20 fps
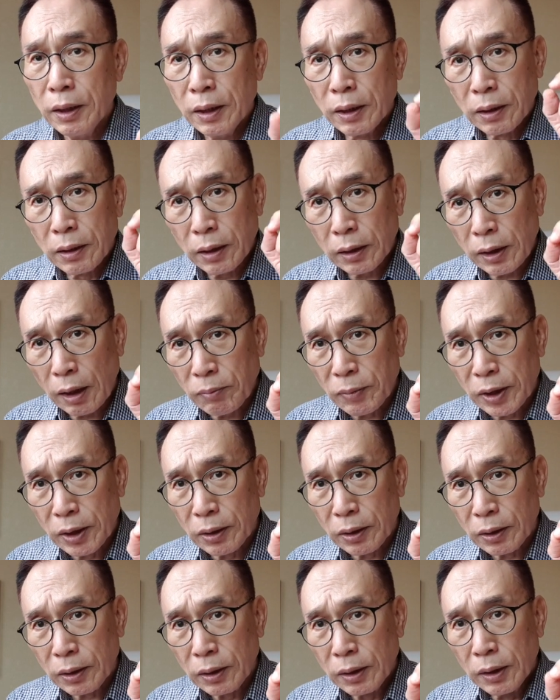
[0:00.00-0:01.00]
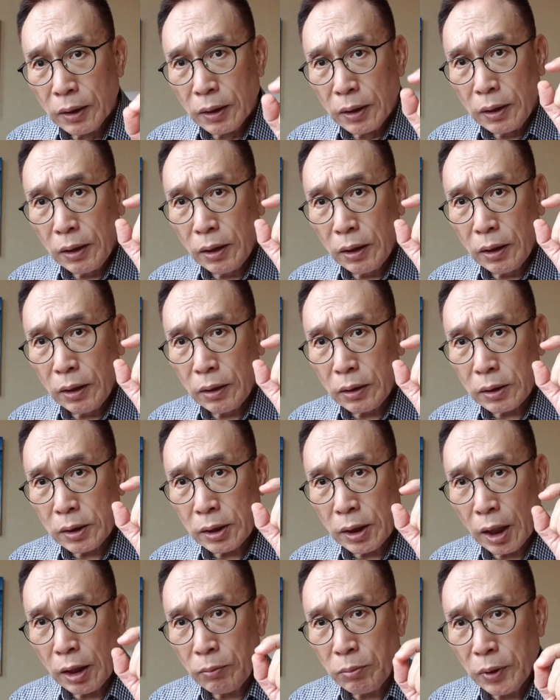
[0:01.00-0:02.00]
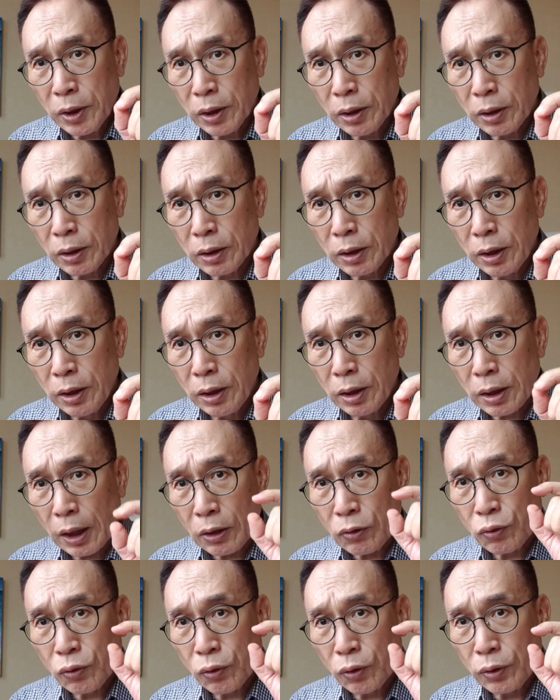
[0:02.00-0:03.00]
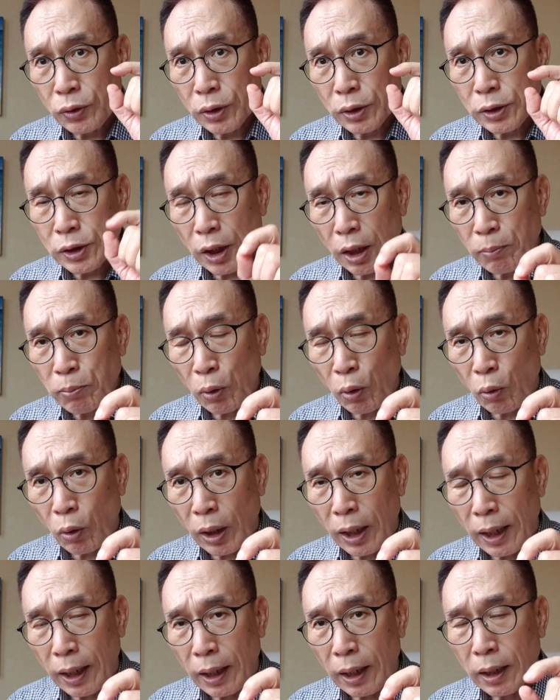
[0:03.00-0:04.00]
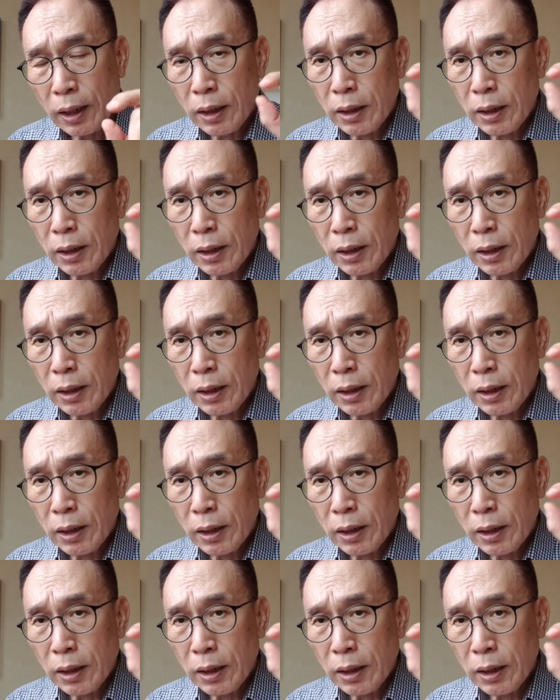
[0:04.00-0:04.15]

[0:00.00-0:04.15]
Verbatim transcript: 그렇다면은 이 생명이 가지고 있는 세포와